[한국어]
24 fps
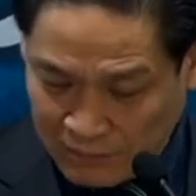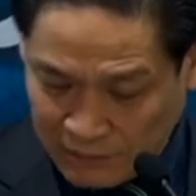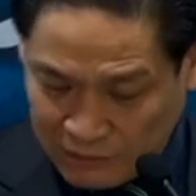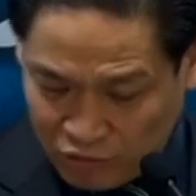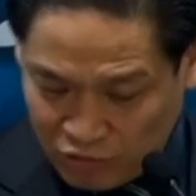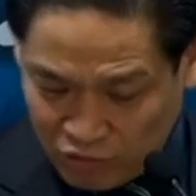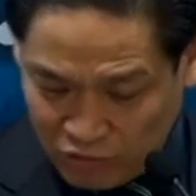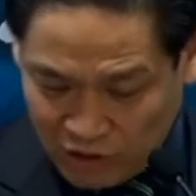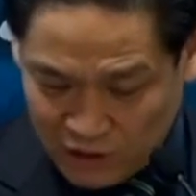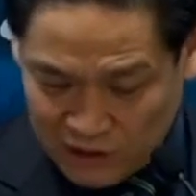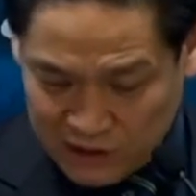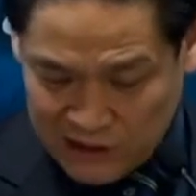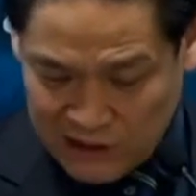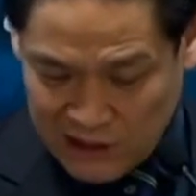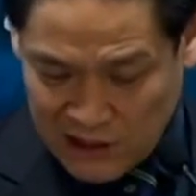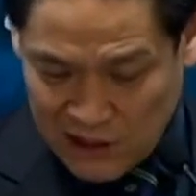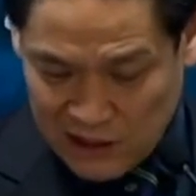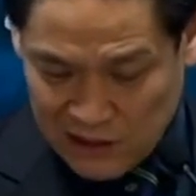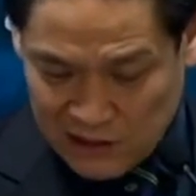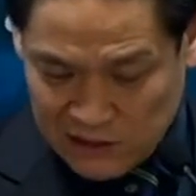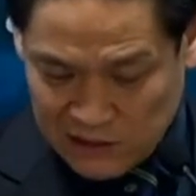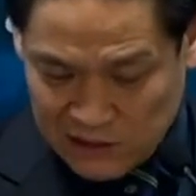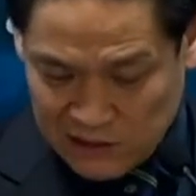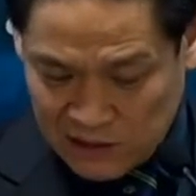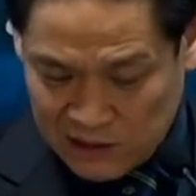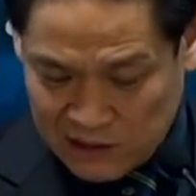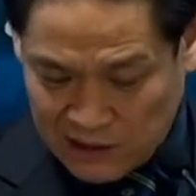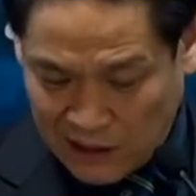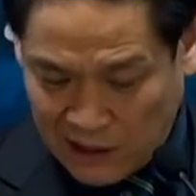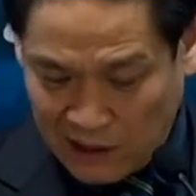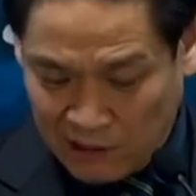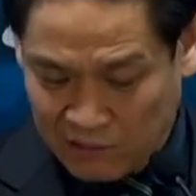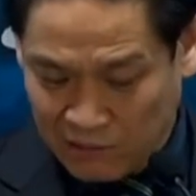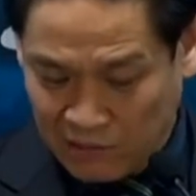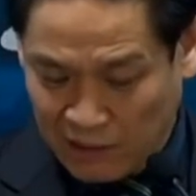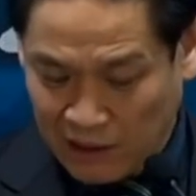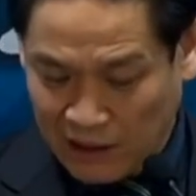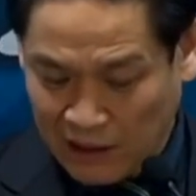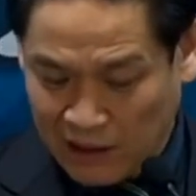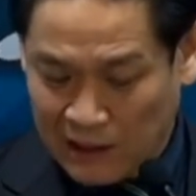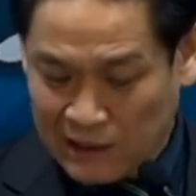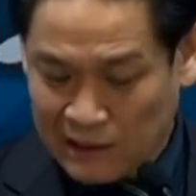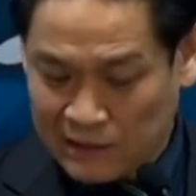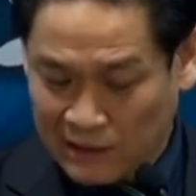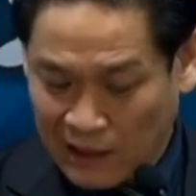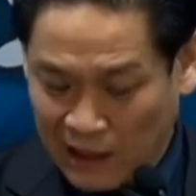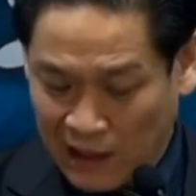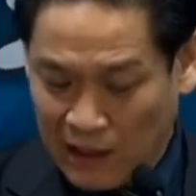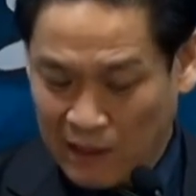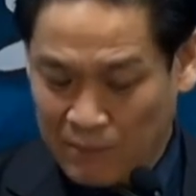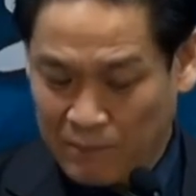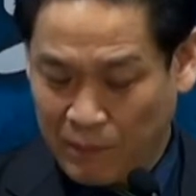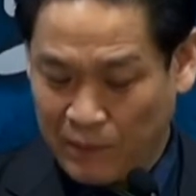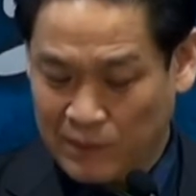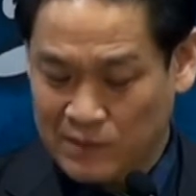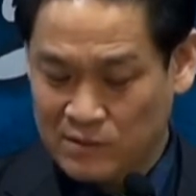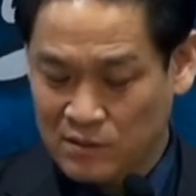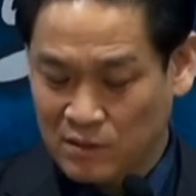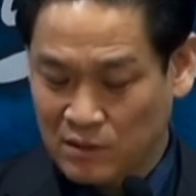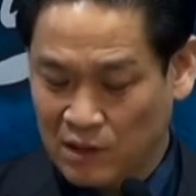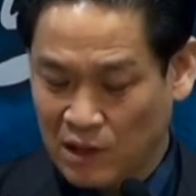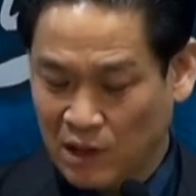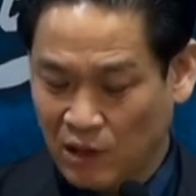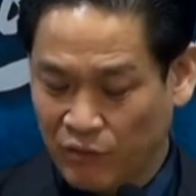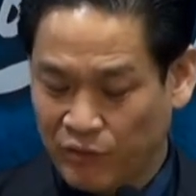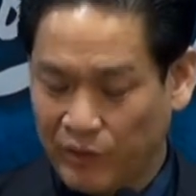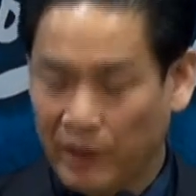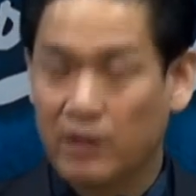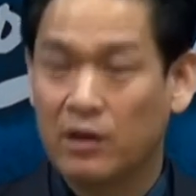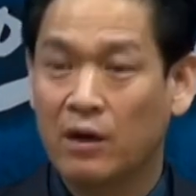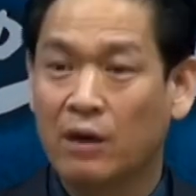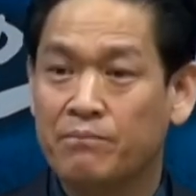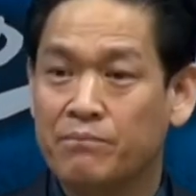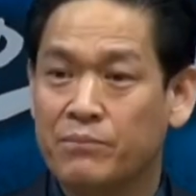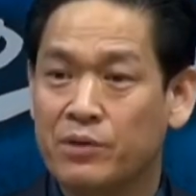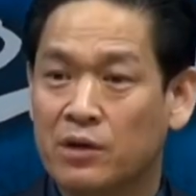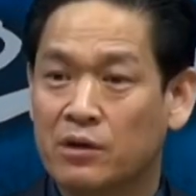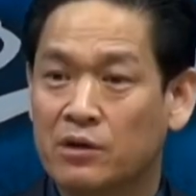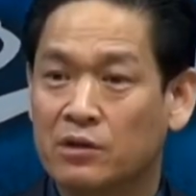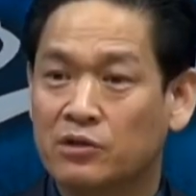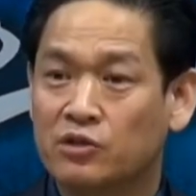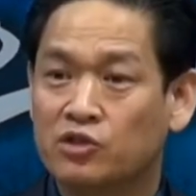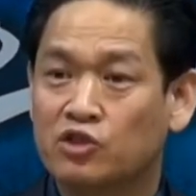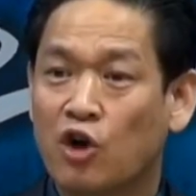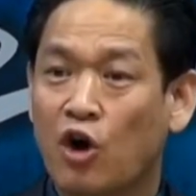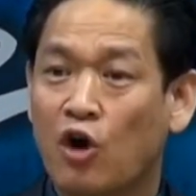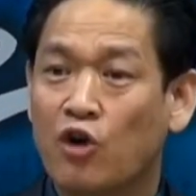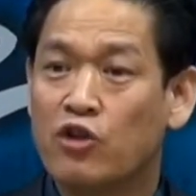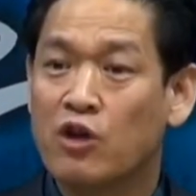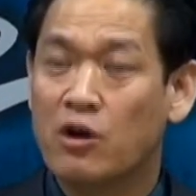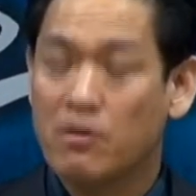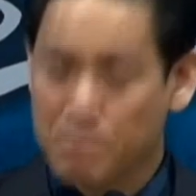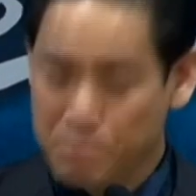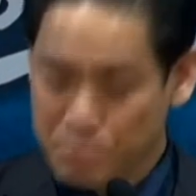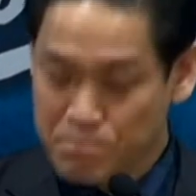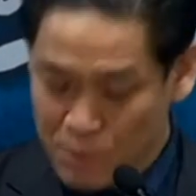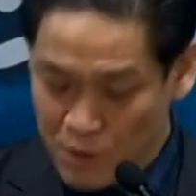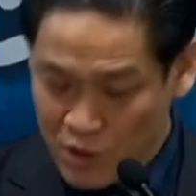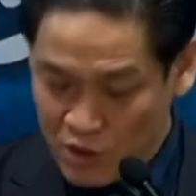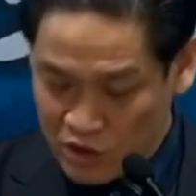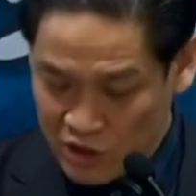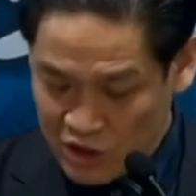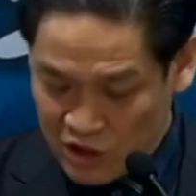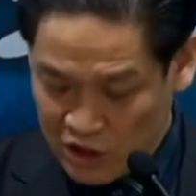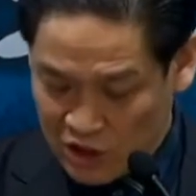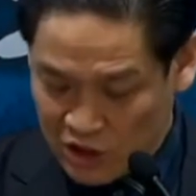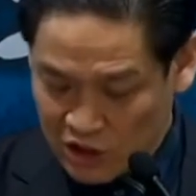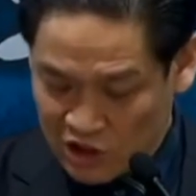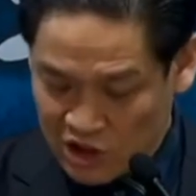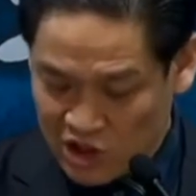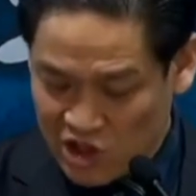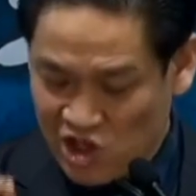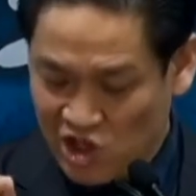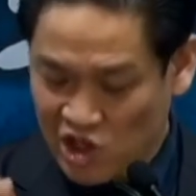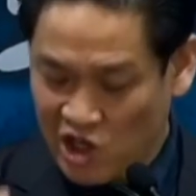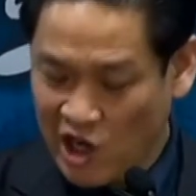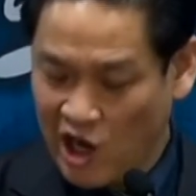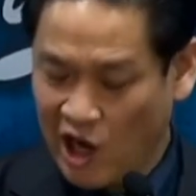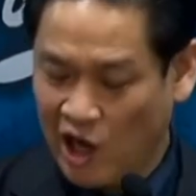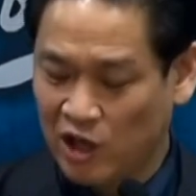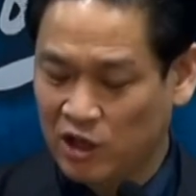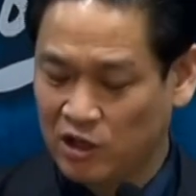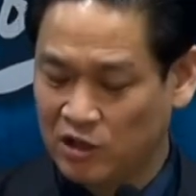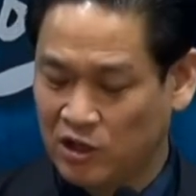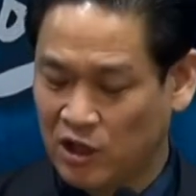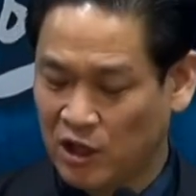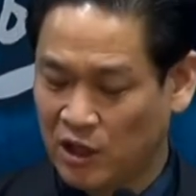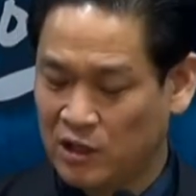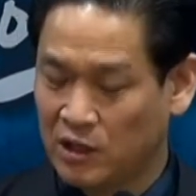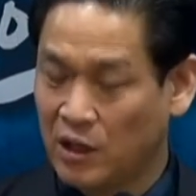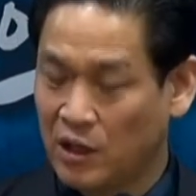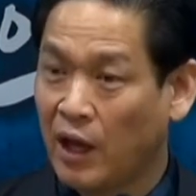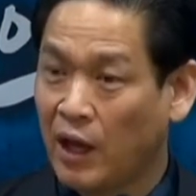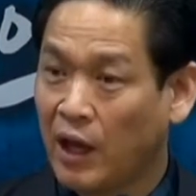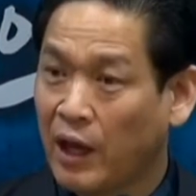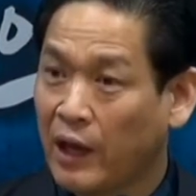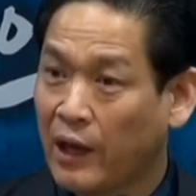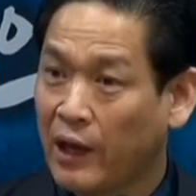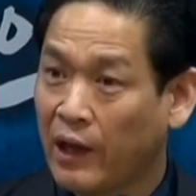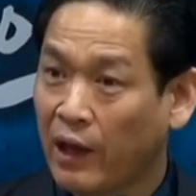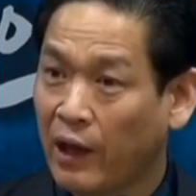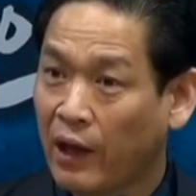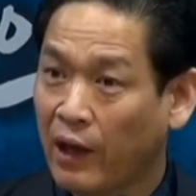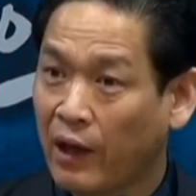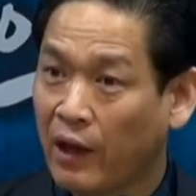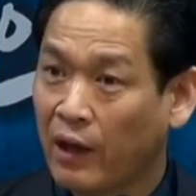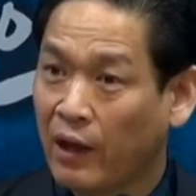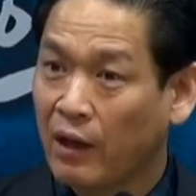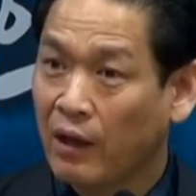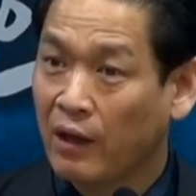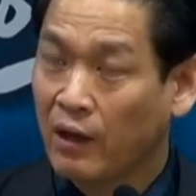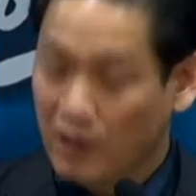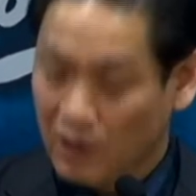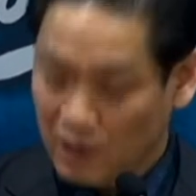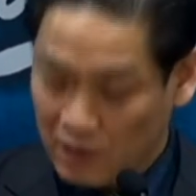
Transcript: 메뚜기 재앙을 당하거나 나의 백성 가운데 연병, 전염병이 들게 할 때에